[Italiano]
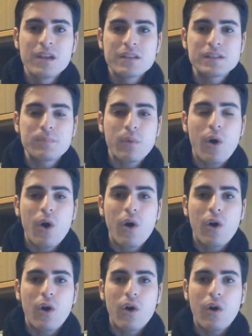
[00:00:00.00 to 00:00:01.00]
si
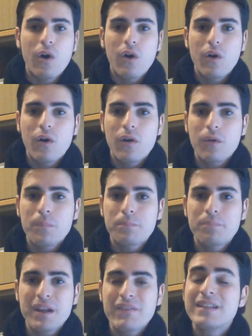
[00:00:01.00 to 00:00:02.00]
può
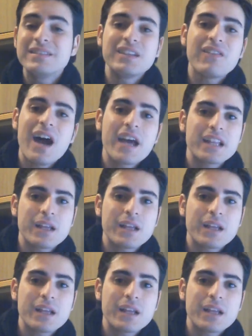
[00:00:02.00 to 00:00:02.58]
preventivare